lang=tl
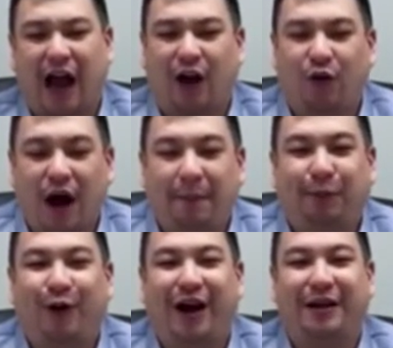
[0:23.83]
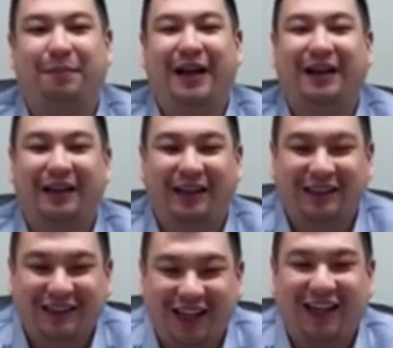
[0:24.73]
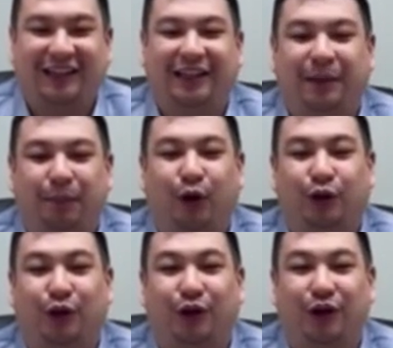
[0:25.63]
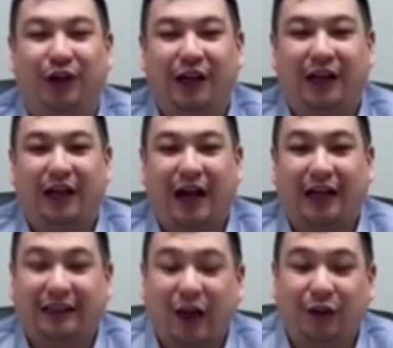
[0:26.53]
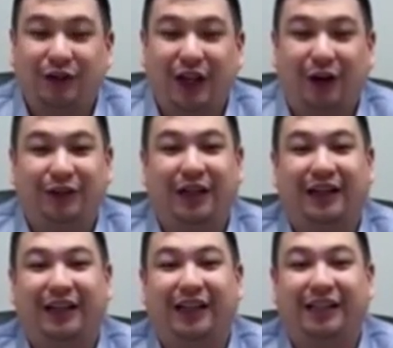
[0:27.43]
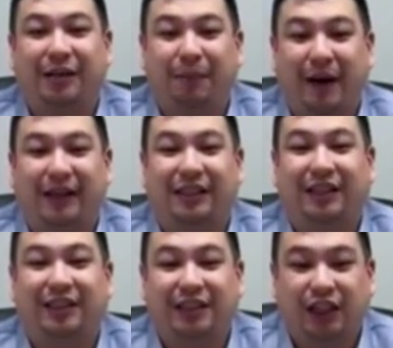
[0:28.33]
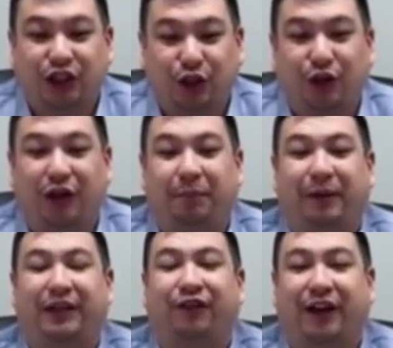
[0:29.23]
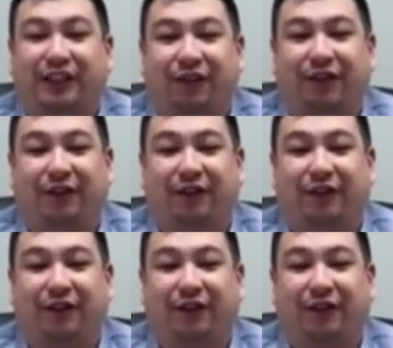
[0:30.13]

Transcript: Ako nga po ay may iting na deboto at taon-taon na nag-iisabay sa translasyon ng Piña Francia